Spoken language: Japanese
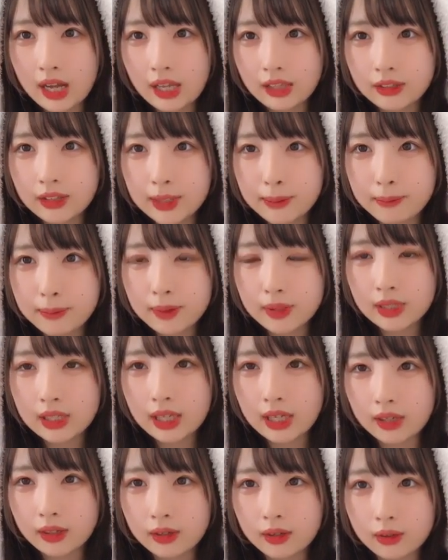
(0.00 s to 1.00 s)
あと1分
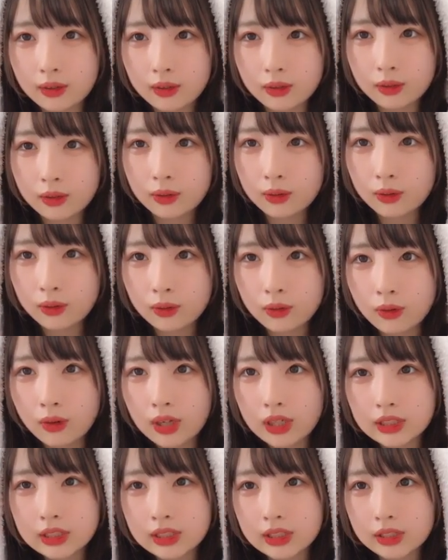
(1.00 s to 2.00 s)
で5
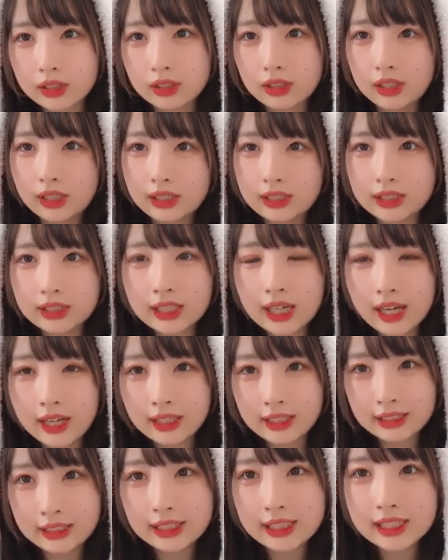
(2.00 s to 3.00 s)
月5日
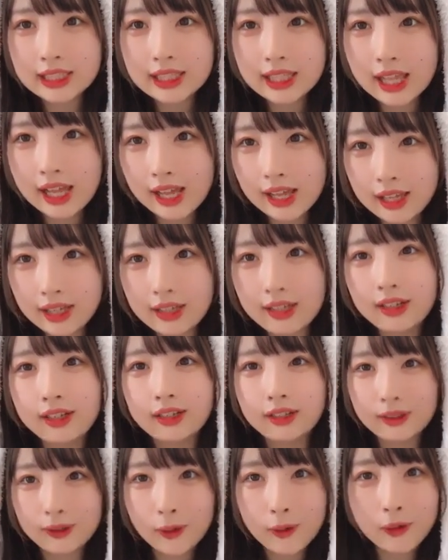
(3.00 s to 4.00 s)
7時だ
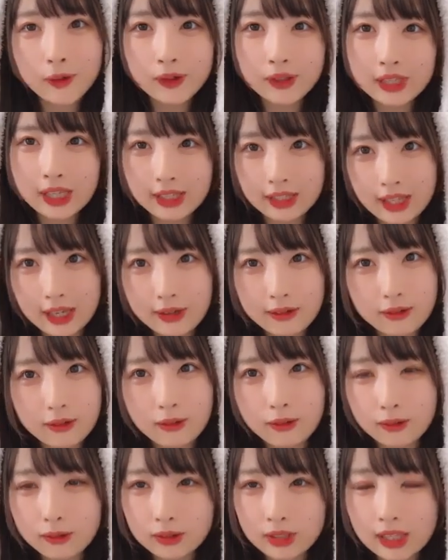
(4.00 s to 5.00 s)
ココナだよ
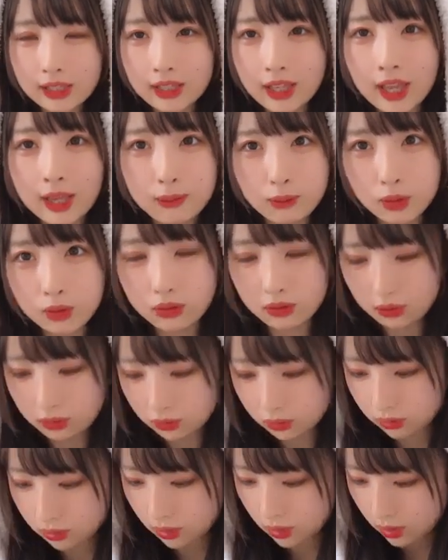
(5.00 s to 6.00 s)
ココナタイム
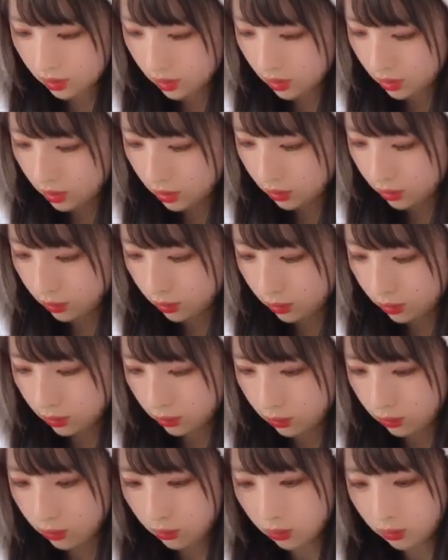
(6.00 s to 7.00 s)

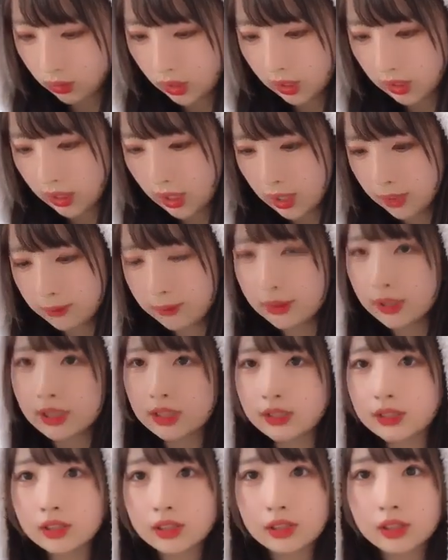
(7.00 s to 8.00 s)
ココナタイム
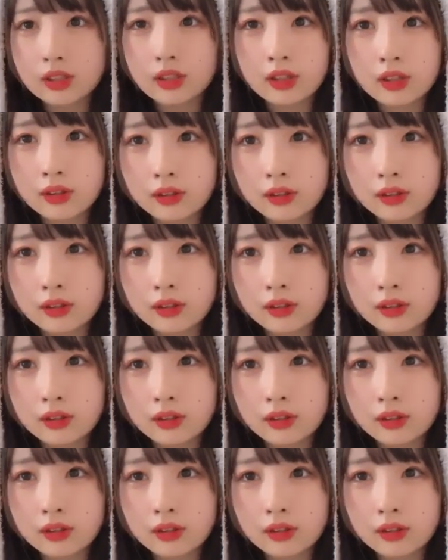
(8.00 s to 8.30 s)
です